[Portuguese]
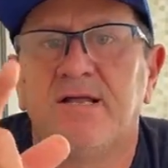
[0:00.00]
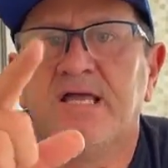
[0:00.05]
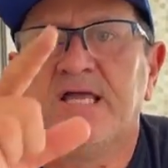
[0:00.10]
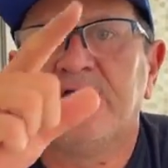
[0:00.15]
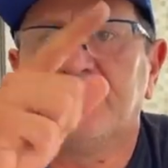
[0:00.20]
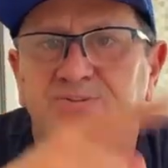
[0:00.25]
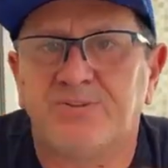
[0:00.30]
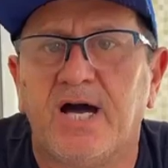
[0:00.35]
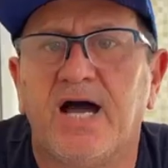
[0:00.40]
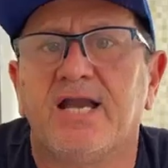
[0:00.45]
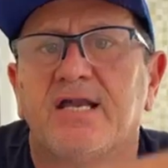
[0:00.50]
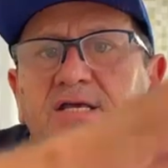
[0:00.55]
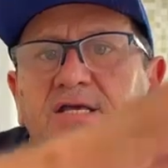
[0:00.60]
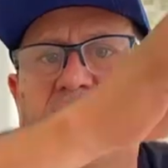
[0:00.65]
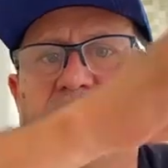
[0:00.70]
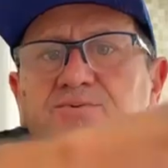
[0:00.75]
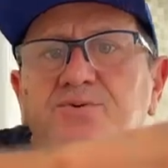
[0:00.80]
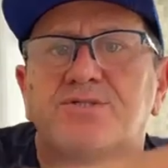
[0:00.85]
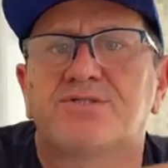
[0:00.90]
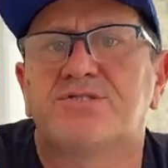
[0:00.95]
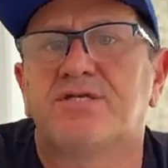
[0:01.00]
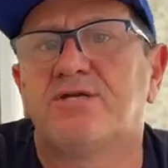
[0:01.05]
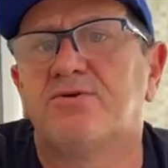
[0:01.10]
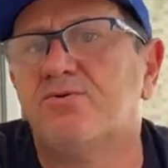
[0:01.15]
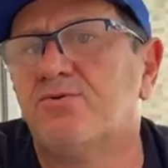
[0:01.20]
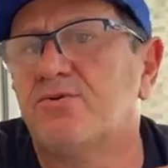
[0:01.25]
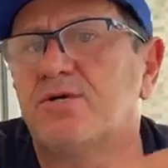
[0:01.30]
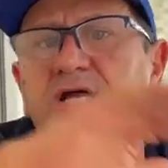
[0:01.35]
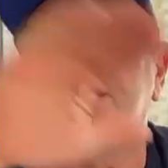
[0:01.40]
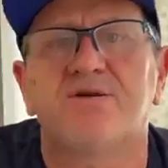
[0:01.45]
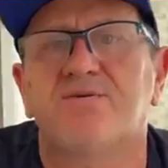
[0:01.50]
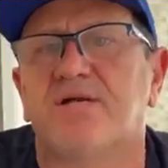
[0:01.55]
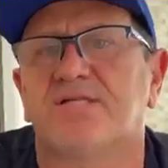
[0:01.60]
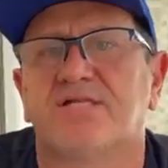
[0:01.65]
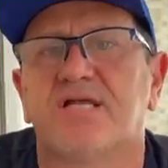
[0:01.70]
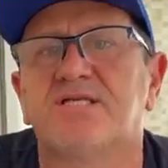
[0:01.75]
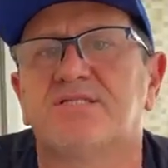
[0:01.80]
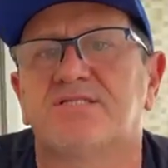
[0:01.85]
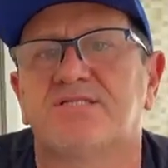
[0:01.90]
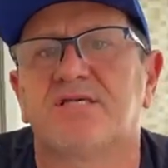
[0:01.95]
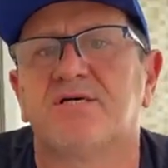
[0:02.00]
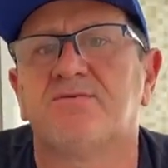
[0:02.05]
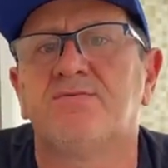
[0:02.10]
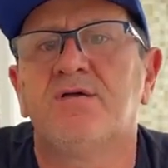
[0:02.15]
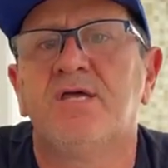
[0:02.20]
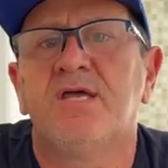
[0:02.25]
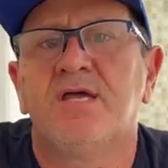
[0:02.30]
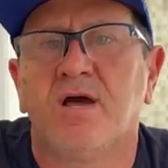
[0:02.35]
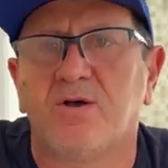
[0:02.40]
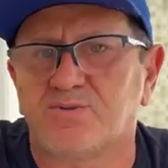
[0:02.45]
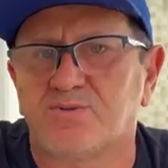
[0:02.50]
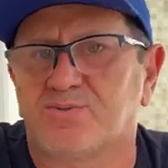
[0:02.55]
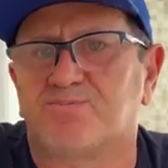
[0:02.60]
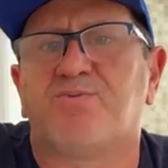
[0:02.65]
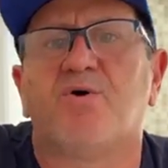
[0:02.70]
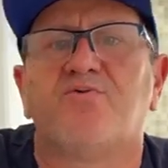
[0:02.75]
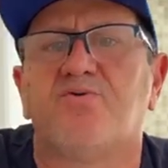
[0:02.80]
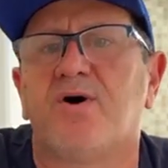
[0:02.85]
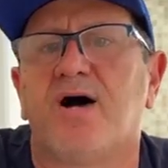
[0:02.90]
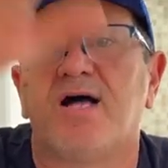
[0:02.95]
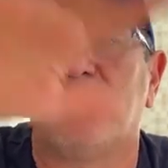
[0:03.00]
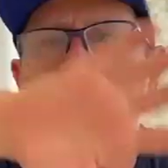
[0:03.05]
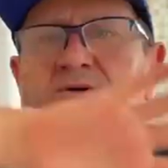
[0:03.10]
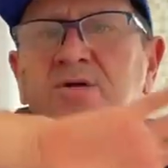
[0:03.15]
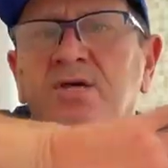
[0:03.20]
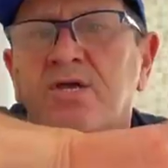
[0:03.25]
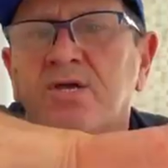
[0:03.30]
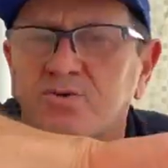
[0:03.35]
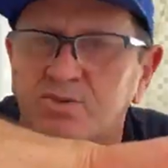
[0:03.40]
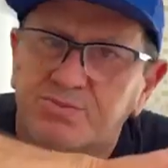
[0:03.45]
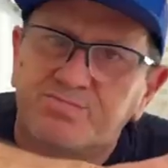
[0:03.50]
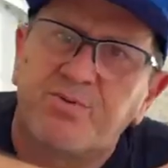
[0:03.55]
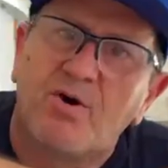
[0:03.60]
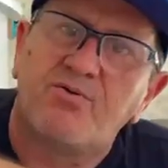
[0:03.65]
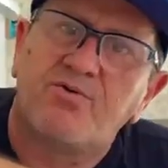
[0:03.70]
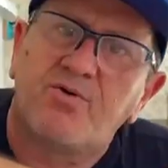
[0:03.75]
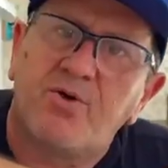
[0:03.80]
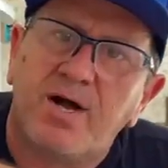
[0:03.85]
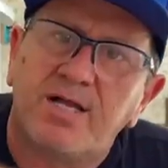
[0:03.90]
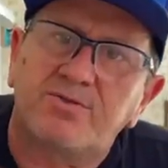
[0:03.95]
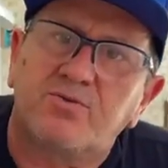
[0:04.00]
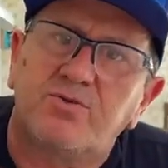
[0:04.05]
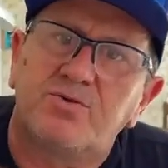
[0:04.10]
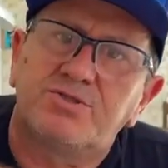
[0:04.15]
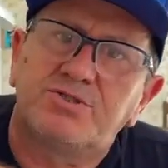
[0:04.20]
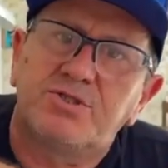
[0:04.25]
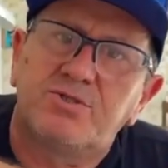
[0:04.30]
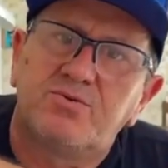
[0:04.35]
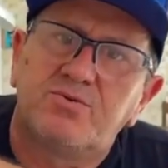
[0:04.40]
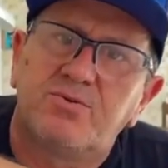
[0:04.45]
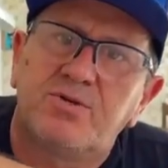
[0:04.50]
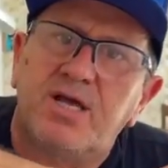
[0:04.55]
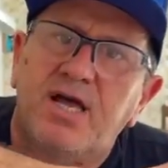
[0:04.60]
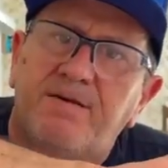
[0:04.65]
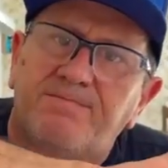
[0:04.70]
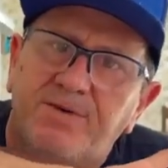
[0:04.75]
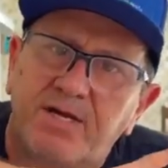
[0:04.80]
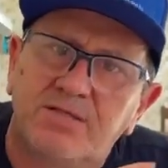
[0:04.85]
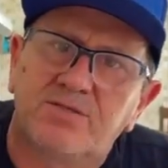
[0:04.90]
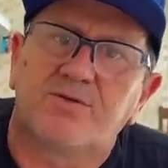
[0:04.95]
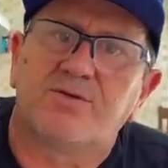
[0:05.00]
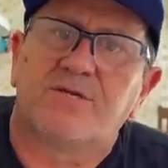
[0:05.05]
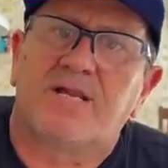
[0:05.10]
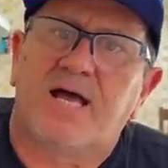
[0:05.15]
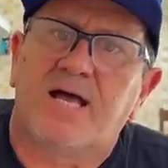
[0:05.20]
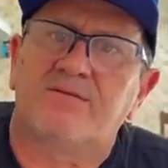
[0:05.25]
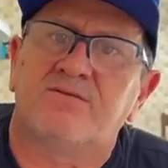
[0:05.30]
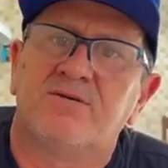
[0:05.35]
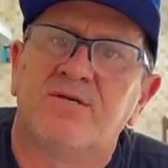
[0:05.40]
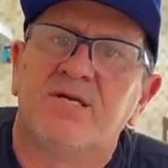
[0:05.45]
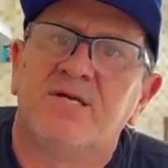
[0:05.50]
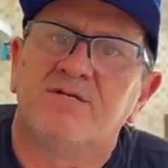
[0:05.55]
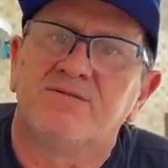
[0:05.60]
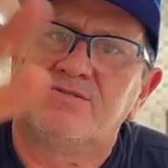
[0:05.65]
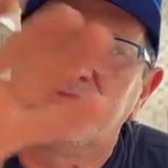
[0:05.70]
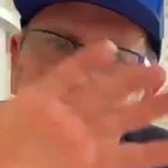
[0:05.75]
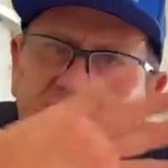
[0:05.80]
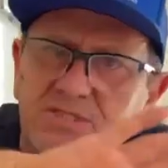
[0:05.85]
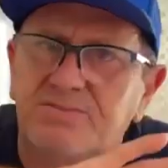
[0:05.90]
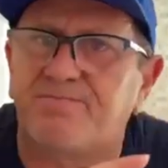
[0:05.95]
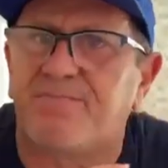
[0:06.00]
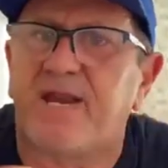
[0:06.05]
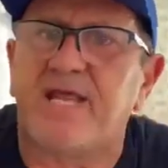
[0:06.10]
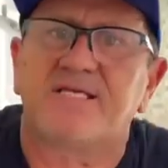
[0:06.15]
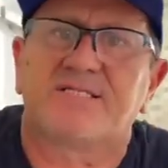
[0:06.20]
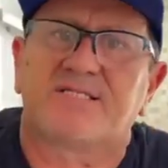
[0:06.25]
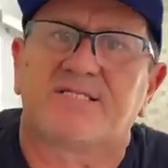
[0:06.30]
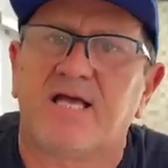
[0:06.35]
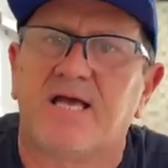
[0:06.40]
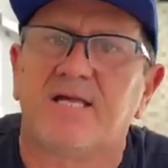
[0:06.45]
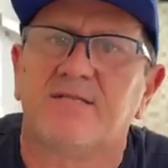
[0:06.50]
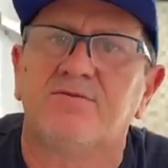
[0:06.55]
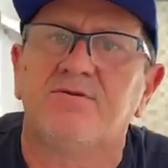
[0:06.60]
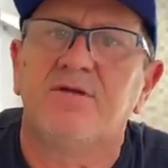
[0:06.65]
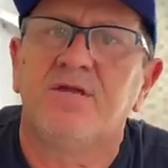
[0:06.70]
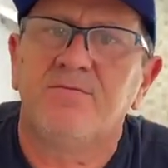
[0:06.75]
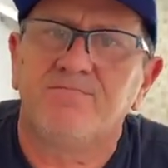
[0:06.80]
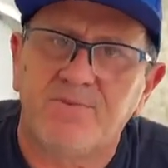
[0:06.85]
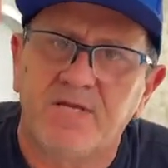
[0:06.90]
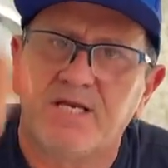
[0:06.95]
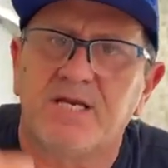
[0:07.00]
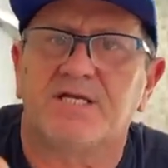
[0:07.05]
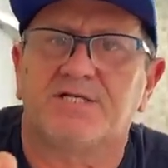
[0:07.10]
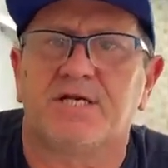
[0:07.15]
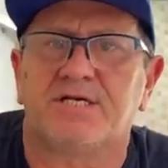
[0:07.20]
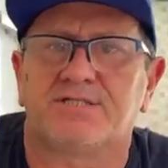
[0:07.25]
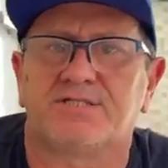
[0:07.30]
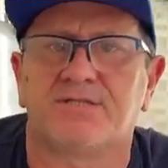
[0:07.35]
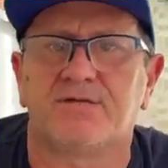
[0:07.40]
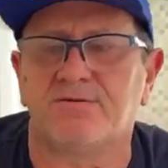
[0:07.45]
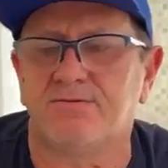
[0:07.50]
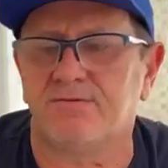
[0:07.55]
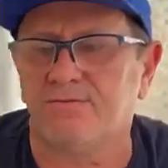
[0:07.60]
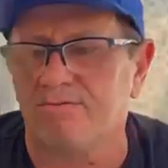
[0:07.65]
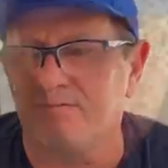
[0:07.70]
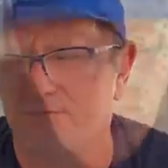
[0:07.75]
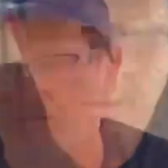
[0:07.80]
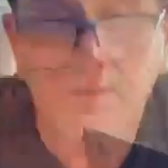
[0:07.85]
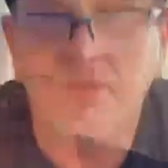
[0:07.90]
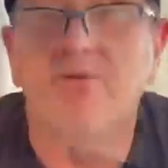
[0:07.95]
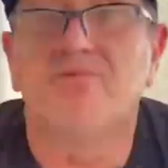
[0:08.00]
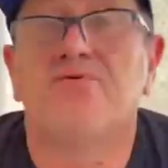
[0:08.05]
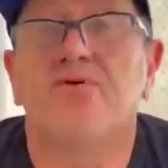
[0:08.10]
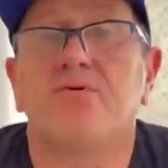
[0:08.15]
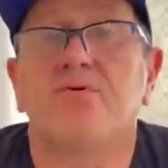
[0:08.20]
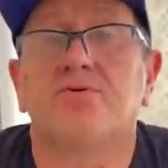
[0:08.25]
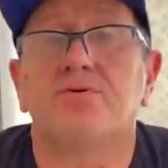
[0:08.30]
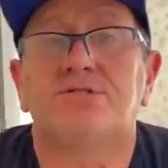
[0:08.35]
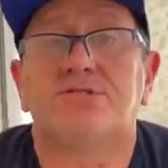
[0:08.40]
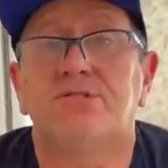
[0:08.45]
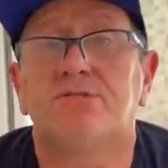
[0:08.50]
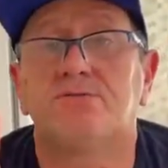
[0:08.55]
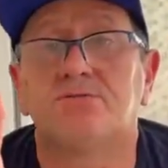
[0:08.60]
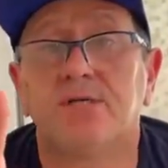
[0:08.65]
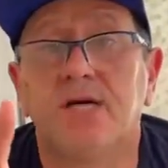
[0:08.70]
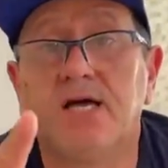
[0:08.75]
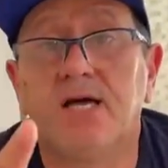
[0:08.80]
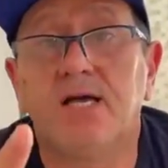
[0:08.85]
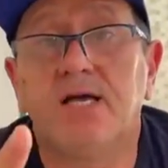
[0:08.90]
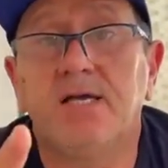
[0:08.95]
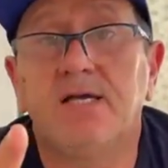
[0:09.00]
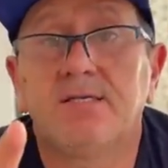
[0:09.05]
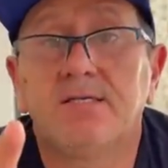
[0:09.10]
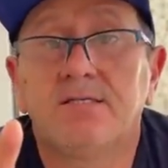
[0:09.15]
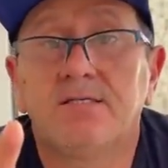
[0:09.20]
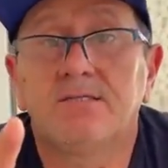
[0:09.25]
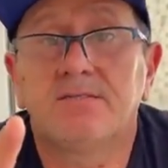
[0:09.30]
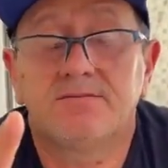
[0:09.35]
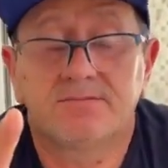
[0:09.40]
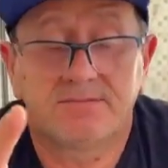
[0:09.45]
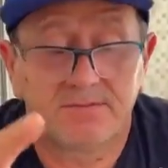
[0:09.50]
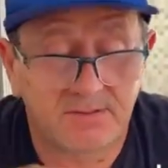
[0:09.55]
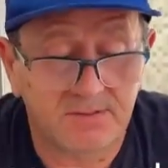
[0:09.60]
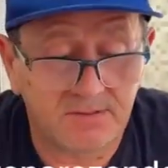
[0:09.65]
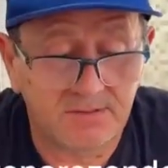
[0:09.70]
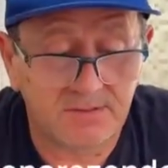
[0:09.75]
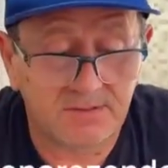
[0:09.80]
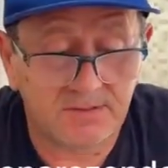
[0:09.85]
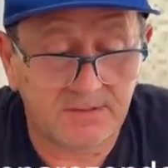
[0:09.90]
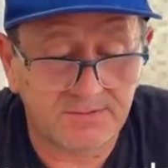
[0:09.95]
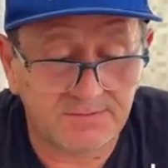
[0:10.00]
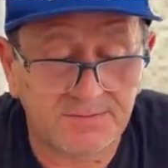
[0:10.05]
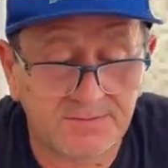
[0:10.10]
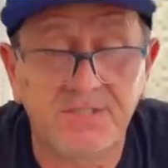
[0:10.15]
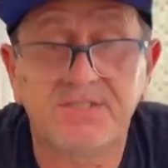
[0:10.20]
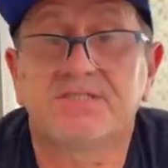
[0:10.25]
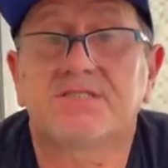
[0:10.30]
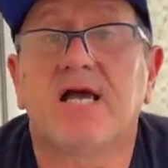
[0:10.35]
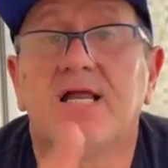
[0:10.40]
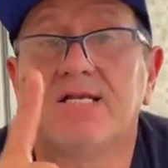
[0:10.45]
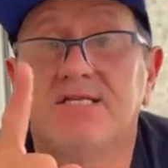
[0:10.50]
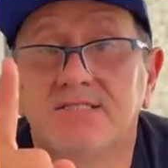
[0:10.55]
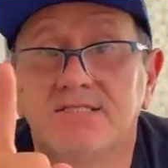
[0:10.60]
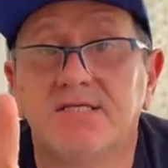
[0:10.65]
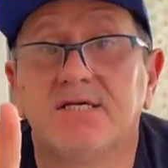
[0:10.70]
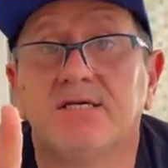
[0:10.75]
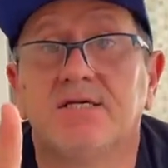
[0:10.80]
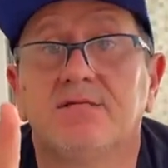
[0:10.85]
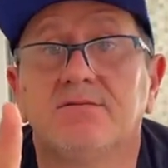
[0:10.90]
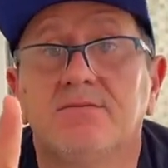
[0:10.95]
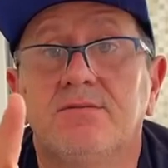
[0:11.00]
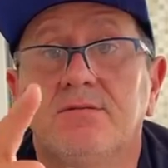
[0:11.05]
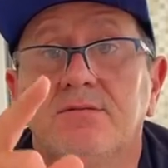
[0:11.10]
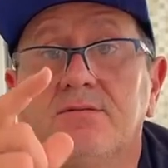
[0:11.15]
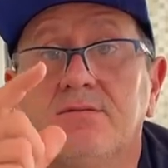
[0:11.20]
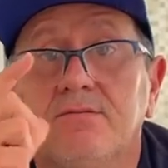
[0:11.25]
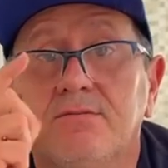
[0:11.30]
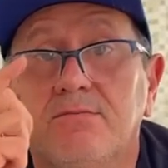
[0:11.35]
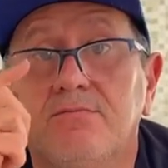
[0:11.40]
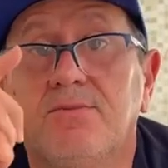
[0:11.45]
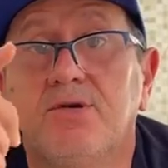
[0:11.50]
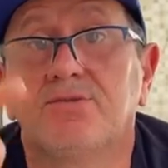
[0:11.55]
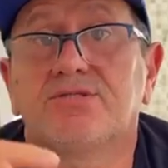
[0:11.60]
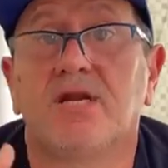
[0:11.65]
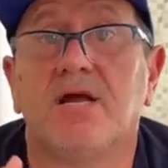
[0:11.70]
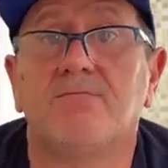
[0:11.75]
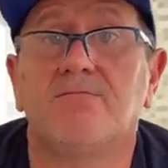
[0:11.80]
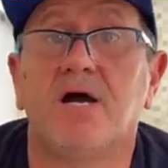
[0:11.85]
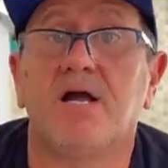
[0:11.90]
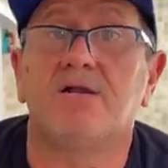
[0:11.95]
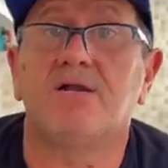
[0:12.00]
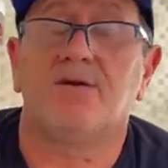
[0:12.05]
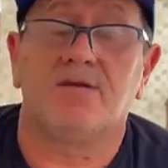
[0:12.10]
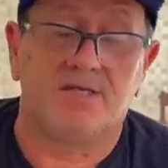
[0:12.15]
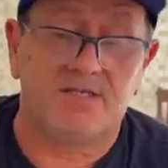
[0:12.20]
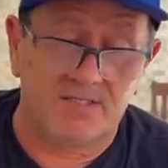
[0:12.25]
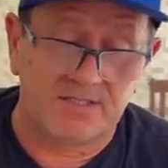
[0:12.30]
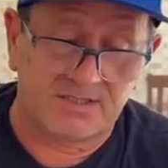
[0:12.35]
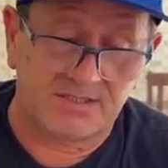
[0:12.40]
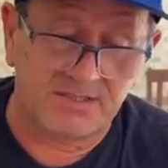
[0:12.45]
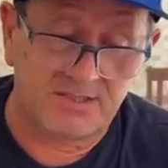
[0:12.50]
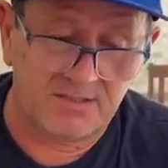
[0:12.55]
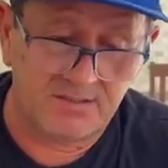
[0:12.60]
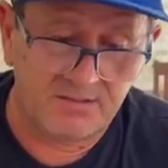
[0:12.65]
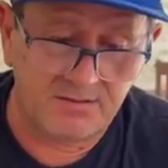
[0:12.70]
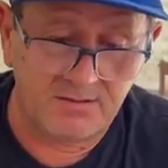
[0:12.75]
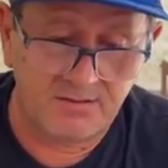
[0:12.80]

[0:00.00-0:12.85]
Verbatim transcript: fala que você nunca deu atenção aos povoados. Os povoados continuam abandonados, desprezados pela gestão. Eu vou continuar fiscalizando, meu trabalho é esse.